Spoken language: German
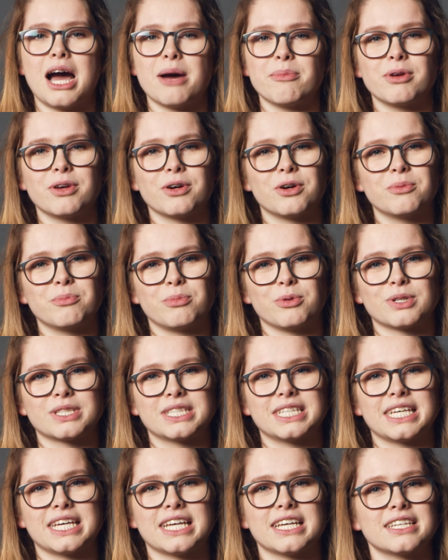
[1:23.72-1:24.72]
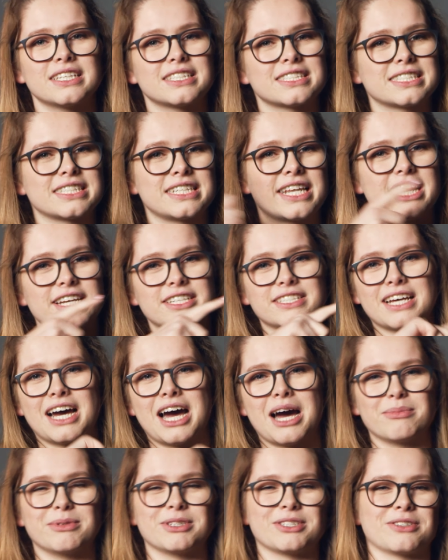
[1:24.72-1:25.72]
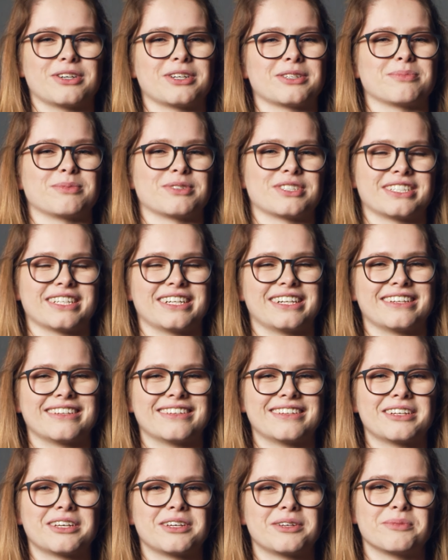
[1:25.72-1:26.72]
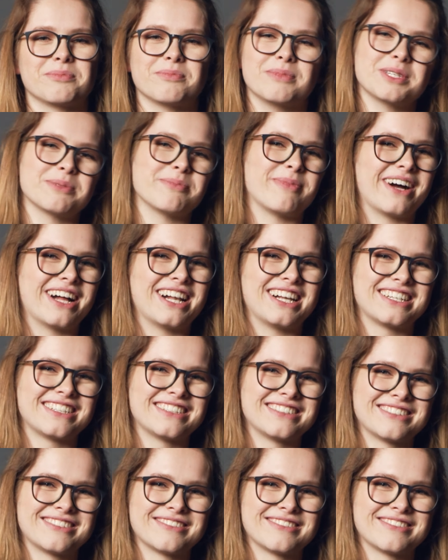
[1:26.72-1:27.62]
abihome.de slash abishirts bestellen. Bis bald!